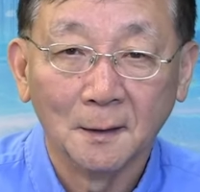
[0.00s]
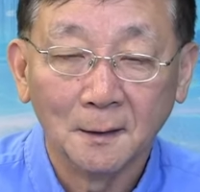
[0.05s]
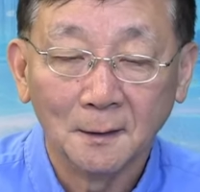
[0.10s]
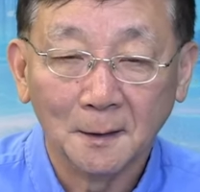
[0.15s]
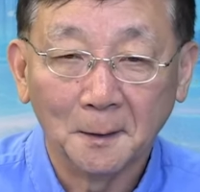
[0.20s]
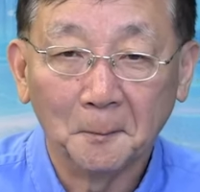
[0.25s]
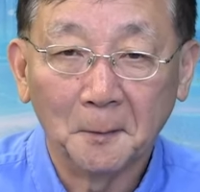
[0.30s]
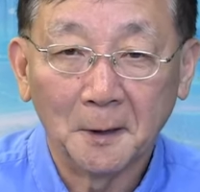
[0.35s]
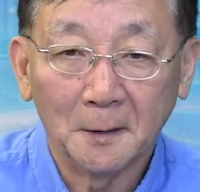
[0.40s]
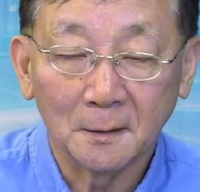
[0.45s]

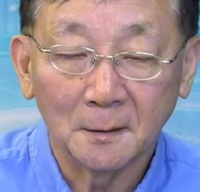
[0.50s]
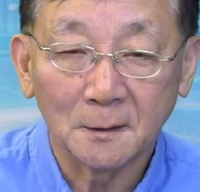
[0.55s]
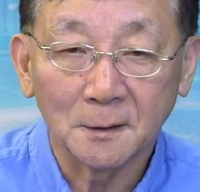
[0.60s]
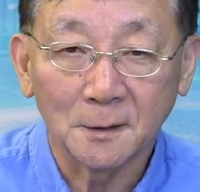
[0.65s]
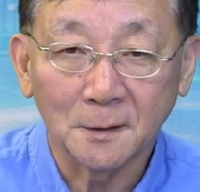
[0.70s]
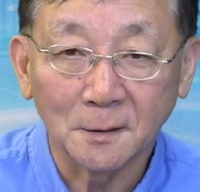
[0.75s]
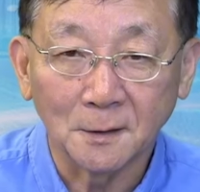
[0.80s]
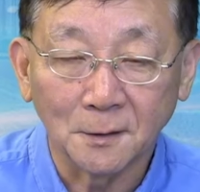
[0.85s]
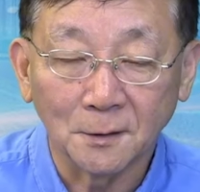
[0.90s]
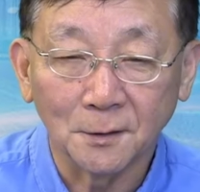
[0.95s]
那么
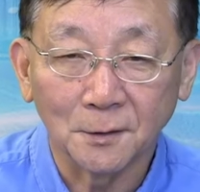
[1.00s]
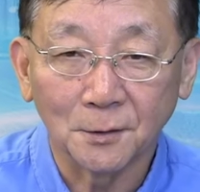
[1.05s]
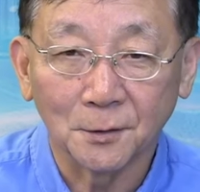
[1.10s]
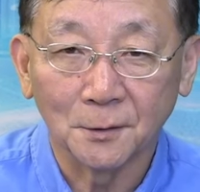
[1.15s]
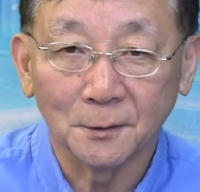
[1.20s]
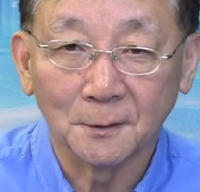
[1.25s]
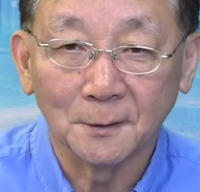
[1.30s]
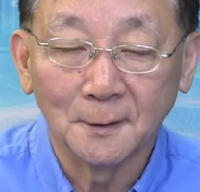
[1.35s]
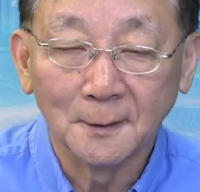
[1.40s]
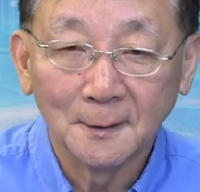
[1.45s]
其实
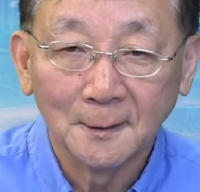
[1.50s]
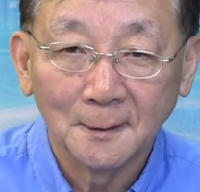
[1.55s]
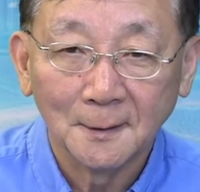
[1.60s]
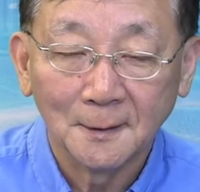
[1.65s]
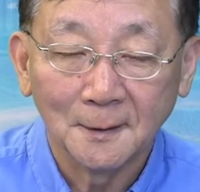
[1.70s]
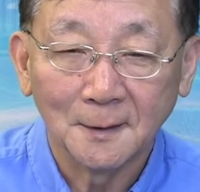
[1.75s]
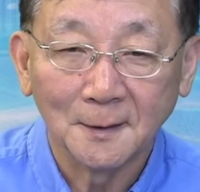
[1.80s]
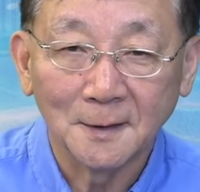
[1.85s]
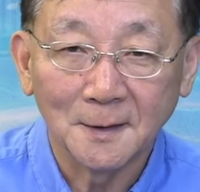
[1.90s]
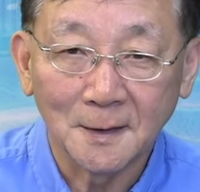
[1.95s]
就
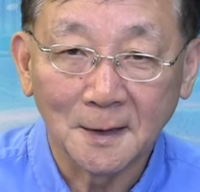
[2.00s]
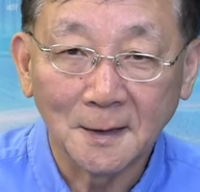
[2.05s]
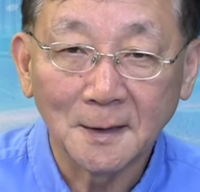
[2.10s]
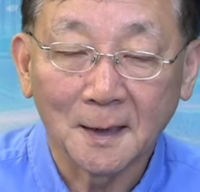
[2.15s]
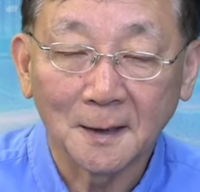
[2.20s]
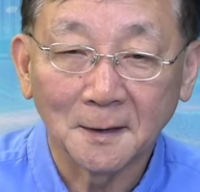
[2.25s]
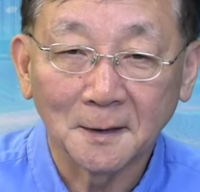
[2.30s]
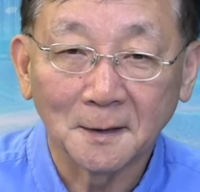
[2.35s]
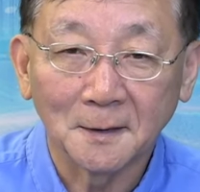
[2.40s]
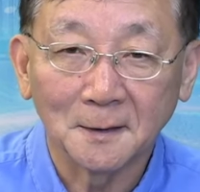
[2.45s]
呃结
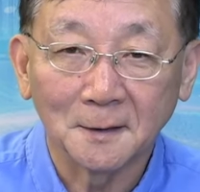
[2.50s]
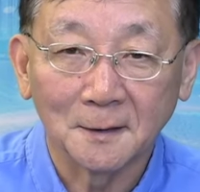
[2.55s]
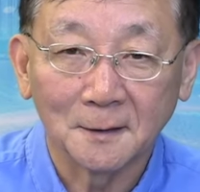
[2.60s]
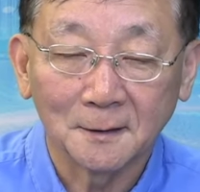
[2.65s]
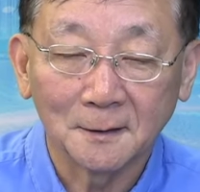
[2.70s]
下一个，